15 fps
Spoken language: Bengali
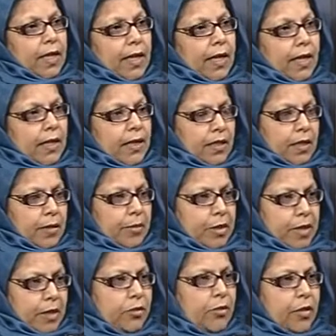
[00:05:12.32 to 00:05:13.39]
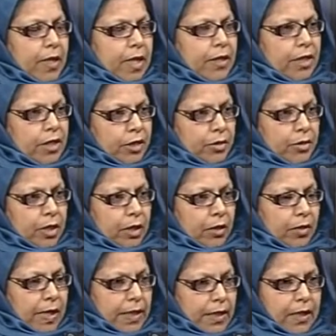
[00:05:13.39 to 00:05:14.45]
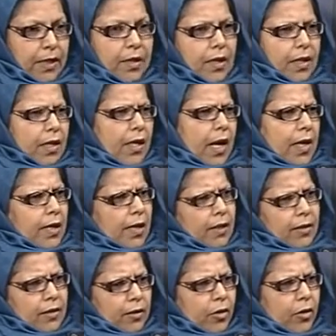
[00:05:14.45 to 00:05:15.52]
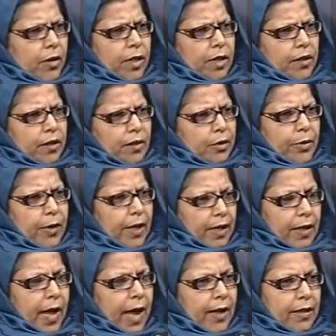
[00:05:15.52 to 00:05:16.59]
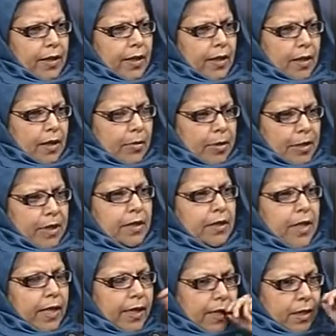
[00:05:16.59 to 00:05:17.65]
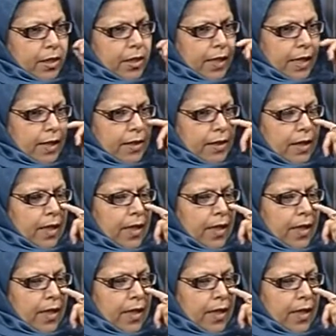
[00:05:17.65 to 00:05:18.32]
এখানে যে বিজনেস অর্গানাইজেশন যেগুলো আছে আই থিঙ্ক অনলি দিস উইক একটা বিজনেস ডেলিগেশন গিয়েছে